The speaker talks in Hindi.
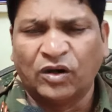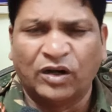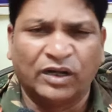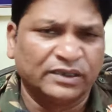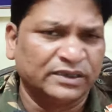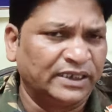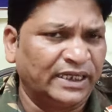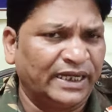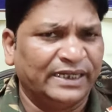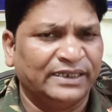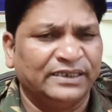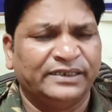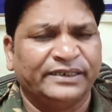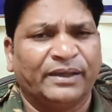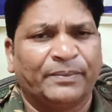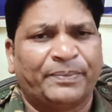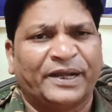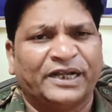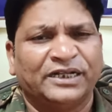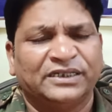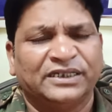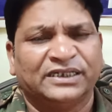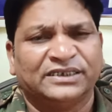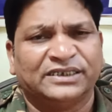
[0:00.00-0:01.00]
और ये
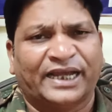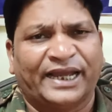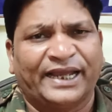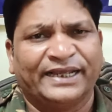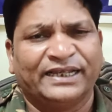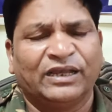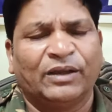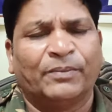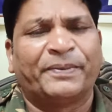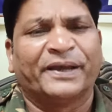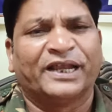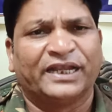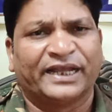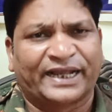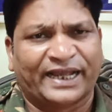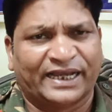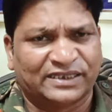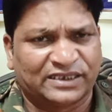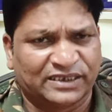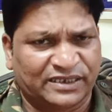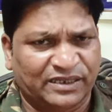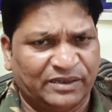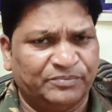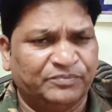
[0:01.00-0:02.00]
एनडीए डी जाएगी और पहले
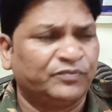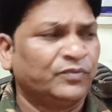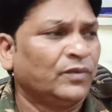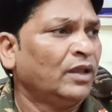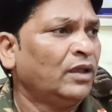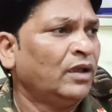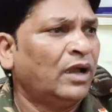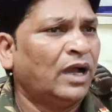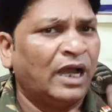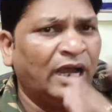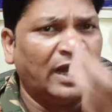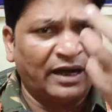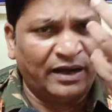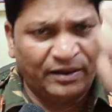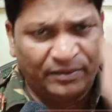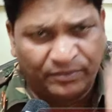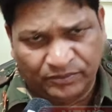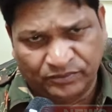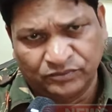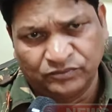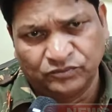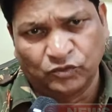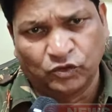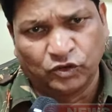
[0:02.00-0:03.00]
कहते
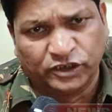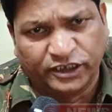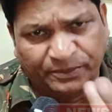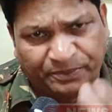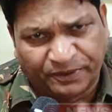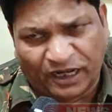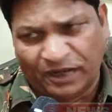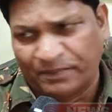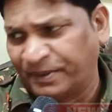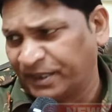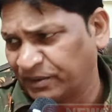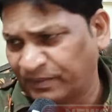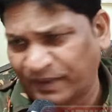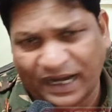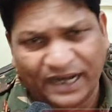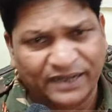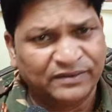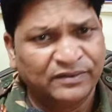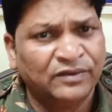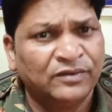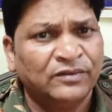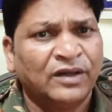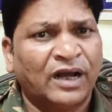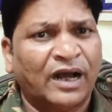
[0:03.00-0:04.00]
थे मोदी का
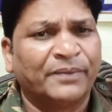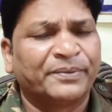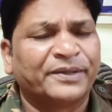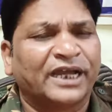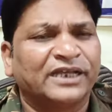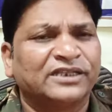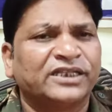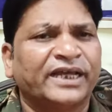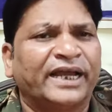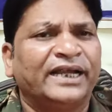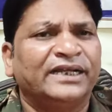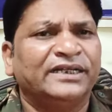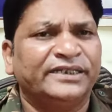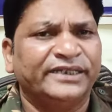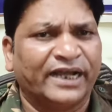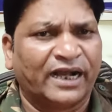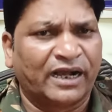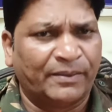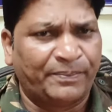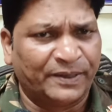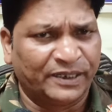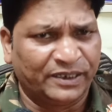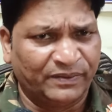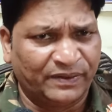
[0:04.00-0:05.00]
परिवार अब कहते हैं
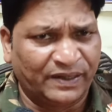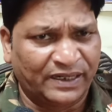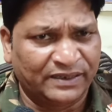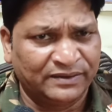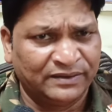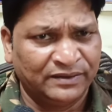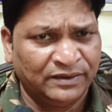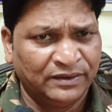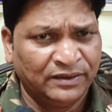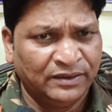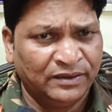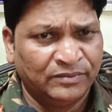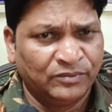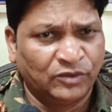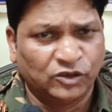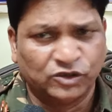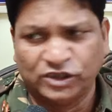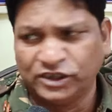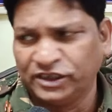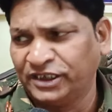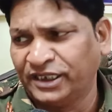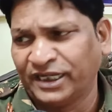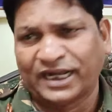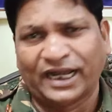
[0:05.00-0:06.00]
एनडीए का परिवार
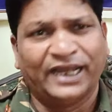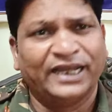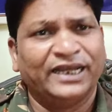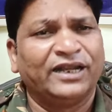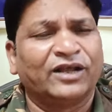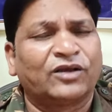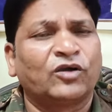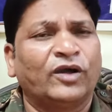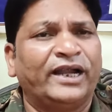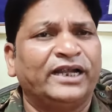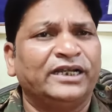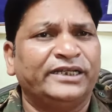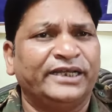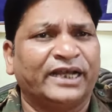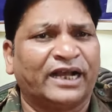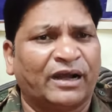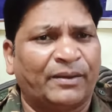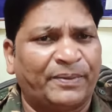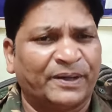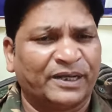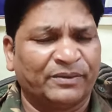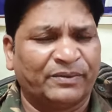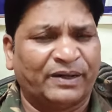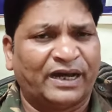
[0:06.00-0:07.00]
मोदी जी ने कहा लिखो एनडीए
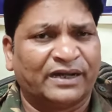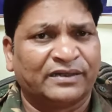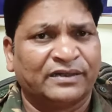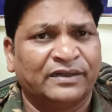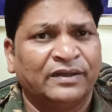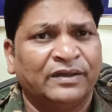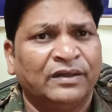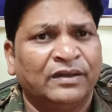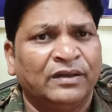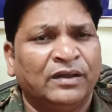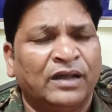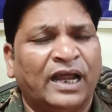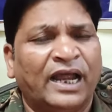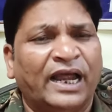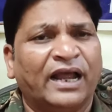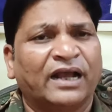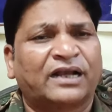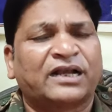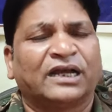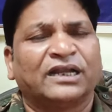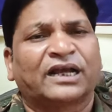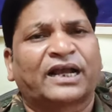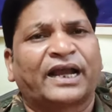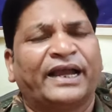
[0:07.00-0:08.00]
का परिवार
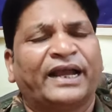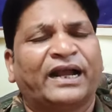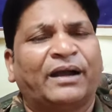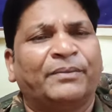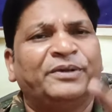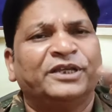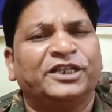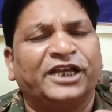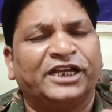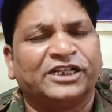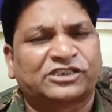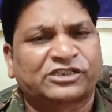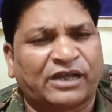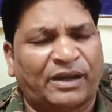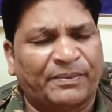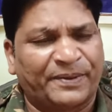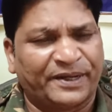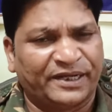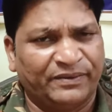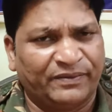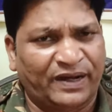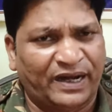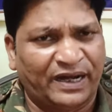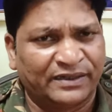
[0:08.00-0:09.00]
कल कहेगा विदेश का
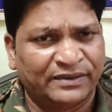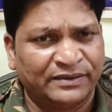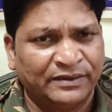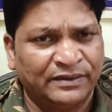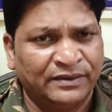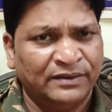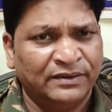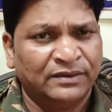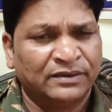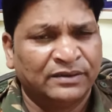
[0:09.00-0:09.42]
परिवार